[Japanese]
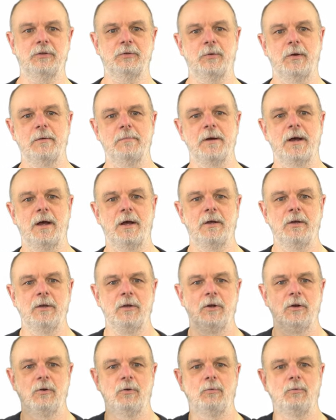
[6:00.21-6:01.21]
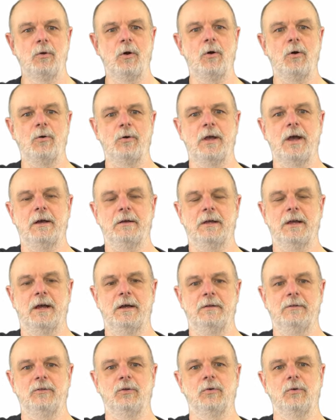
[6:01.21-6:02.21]
例えばローが
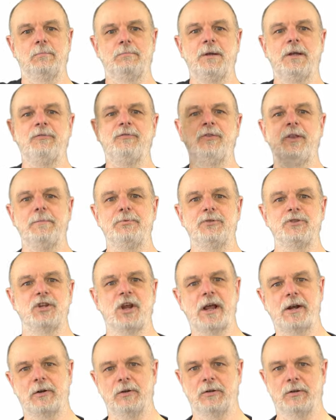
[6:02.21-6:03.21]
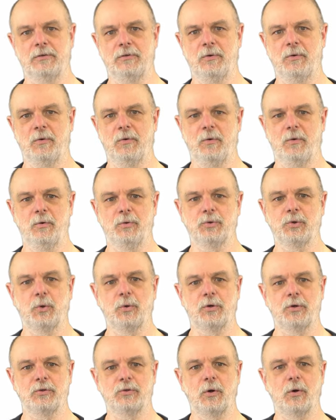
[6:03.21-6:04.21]
がとビットプチャンネルをを
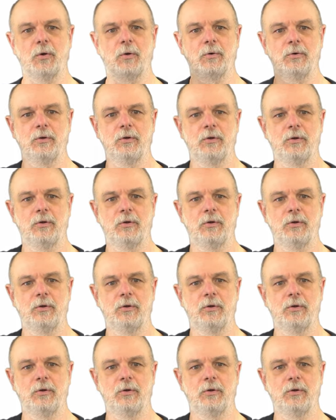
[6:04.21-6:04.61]
通ると